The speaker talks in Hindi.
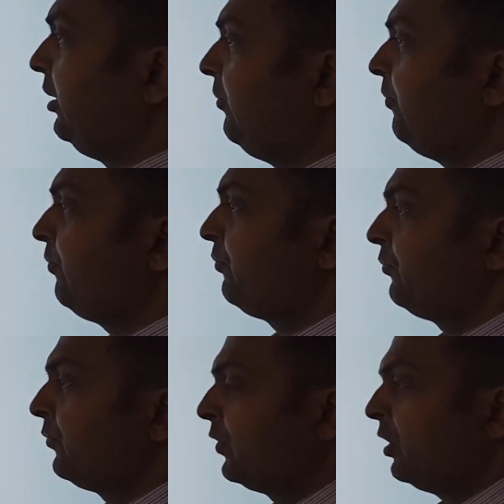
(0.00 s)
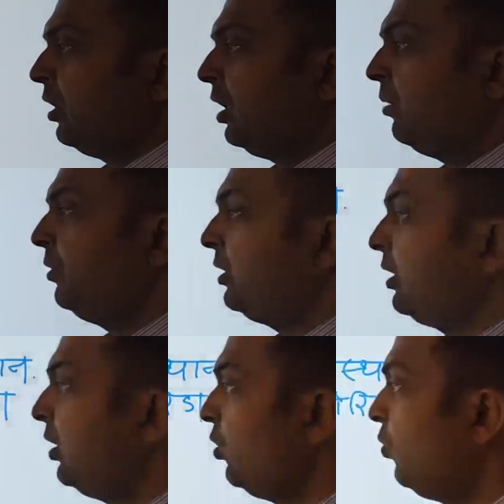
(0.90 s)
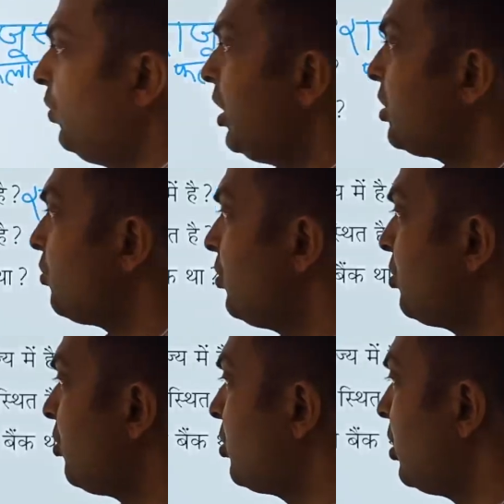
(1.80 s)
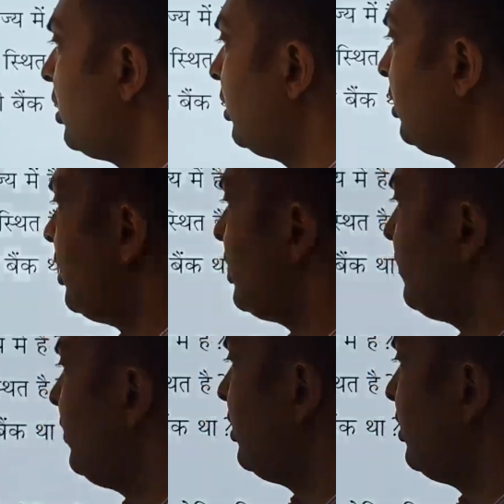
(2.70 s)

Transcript: है अब देखिए वर्ष उन्नीस ईस्वी